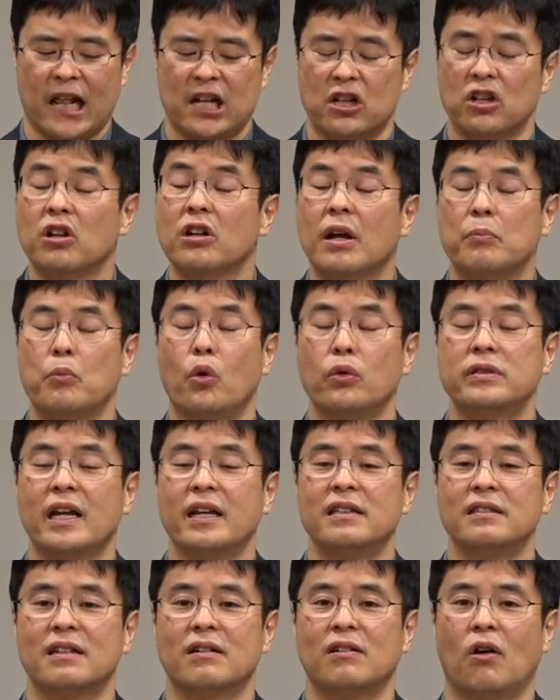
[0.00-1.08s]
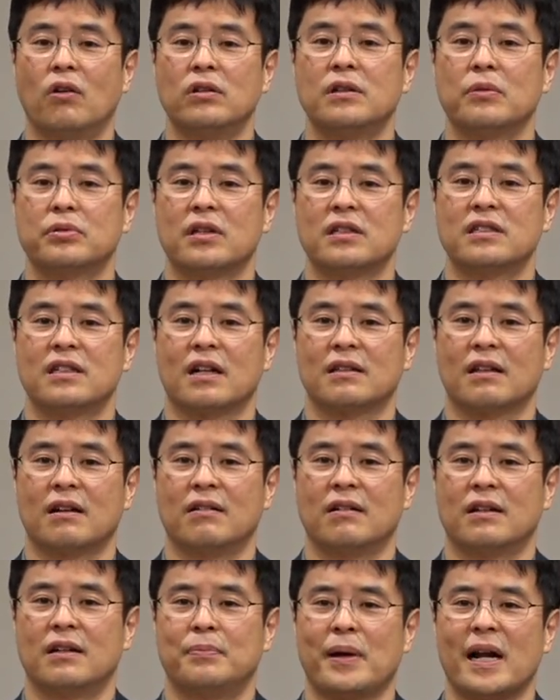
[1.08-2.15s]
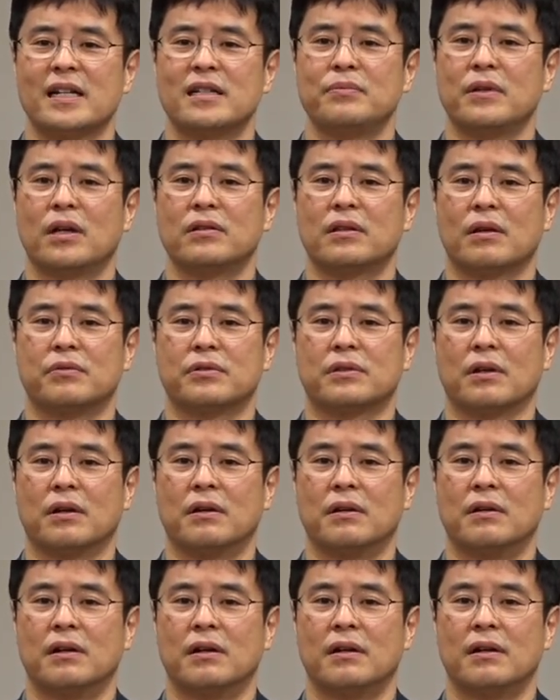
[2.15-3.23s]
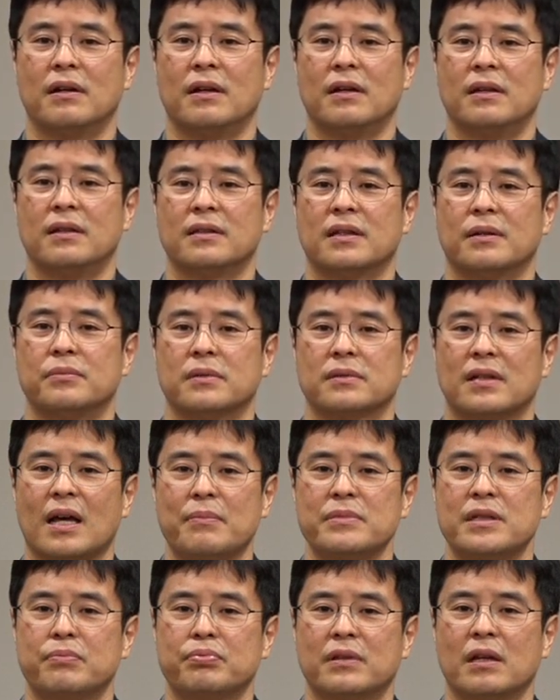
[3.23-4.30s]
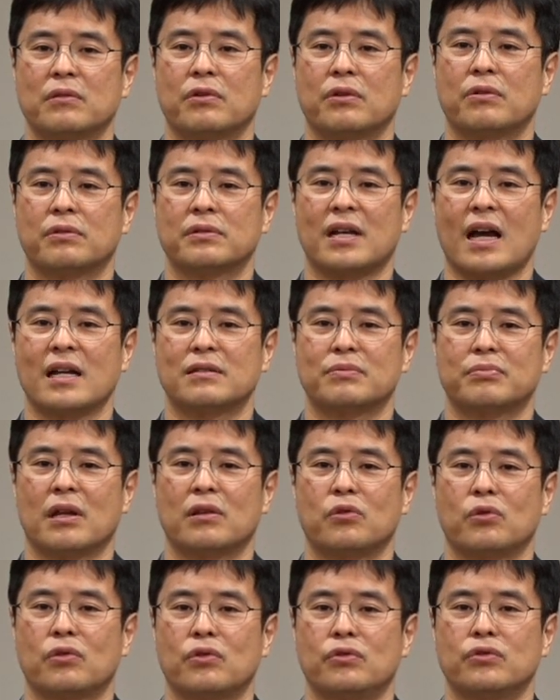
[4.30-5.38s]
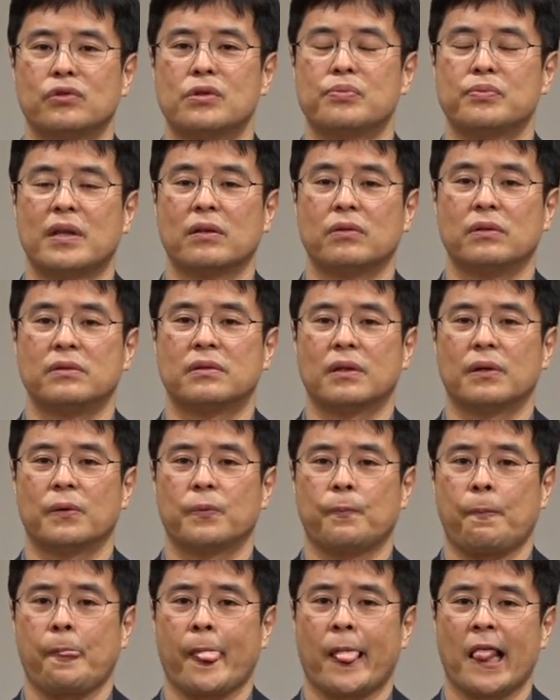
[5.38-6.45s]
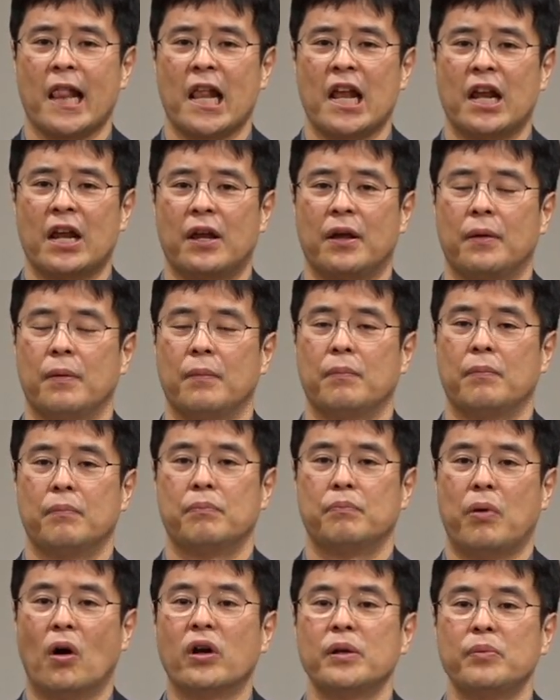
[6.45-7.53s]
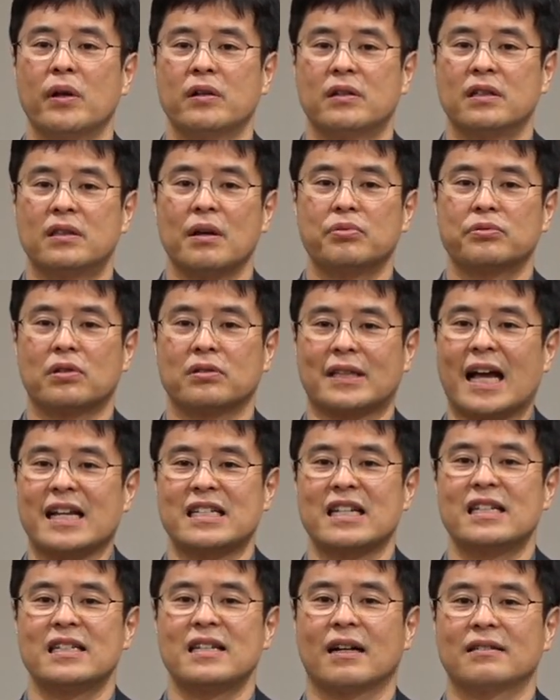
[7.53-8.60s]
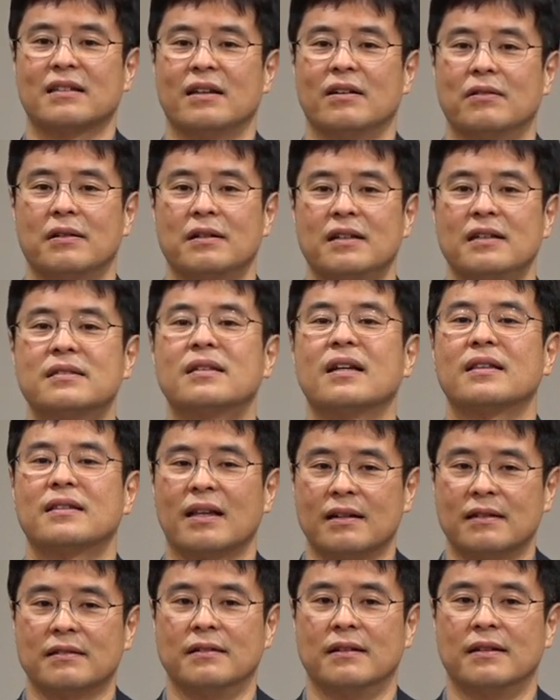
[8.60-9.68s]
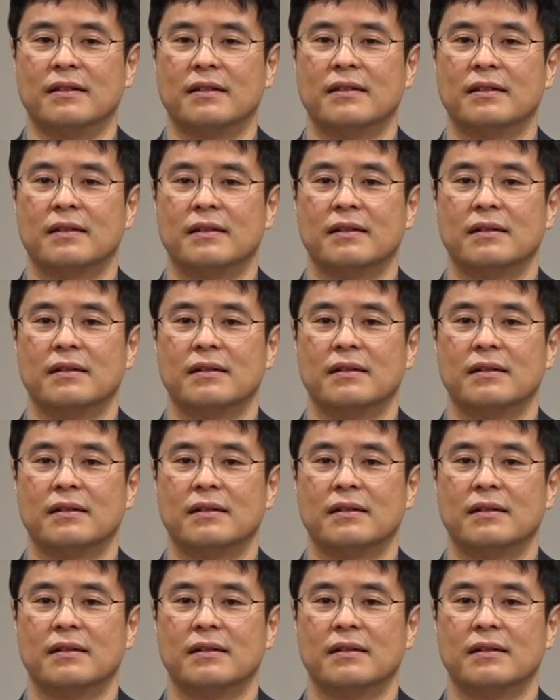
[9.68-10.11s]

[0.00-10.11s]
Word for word: 그러나 모세 인생은 언제부터 시작되는 거예요? 그 80년 때부터. 지금 30대도 있고 40대도 있고 60대도 있어요. 버리면 그때부터 다시 시작돼요. 리셋되는 거예요.